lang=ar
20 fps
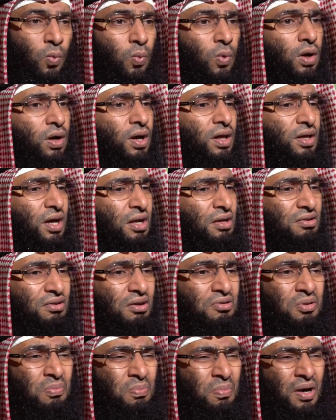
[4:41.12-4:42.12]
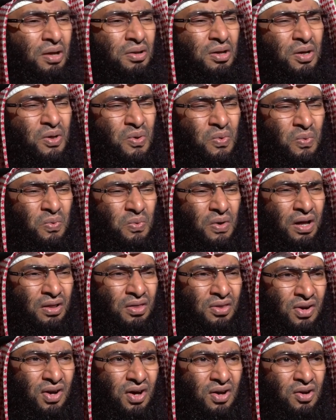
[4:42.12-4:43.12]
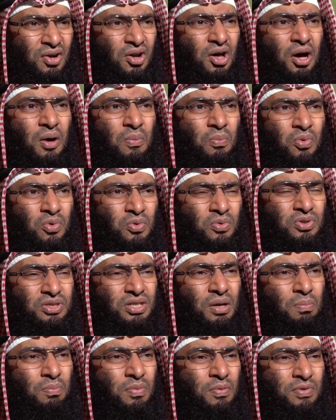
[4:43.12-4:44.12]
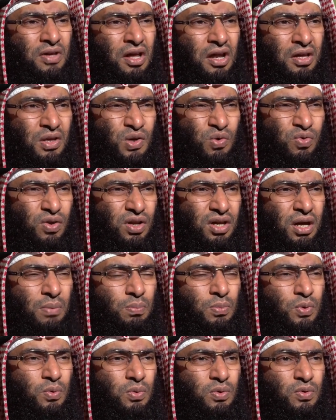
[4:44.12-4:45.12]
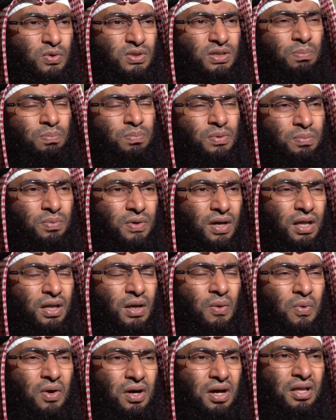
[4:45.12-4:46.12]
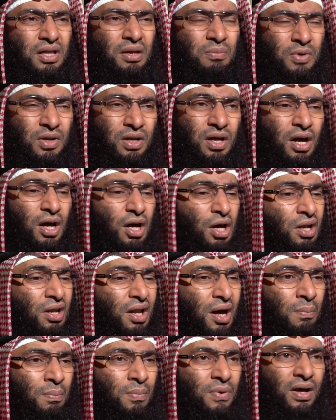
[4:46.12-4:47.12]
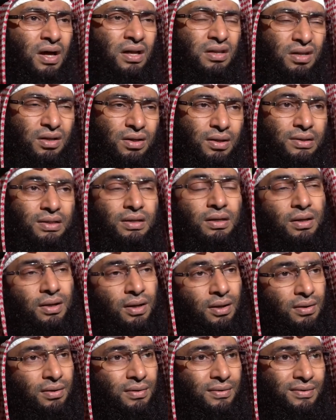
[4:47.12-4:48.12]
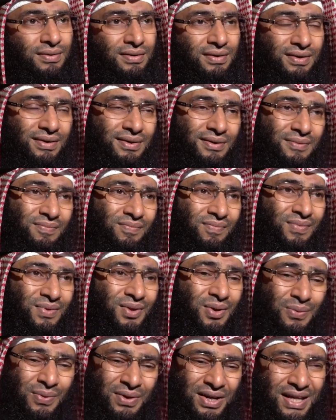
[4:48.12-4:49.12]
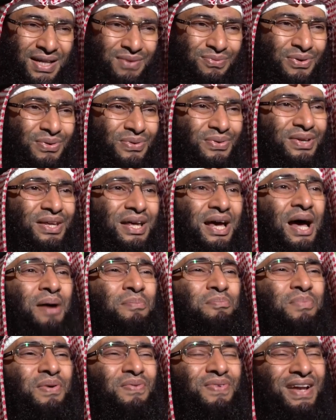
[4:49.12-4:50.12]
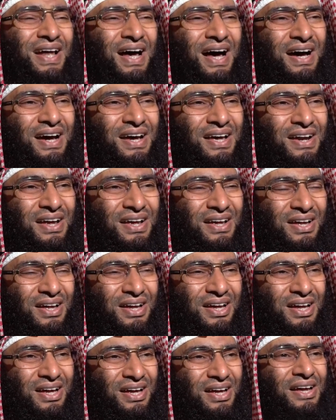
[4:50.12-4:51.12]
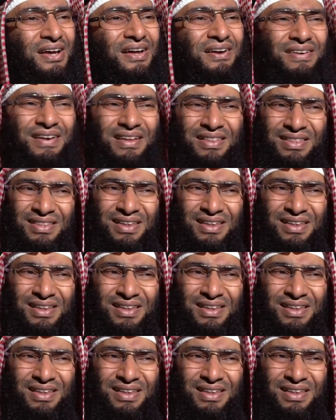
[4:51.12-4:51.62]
وكذلك الأطباء ذكروا أضرار الخمر تسبب تليف الكبد وتسبب كذا وكذا من الأمراض الخطيرة نقول هذا في الدنيا أما في الآخرة لذة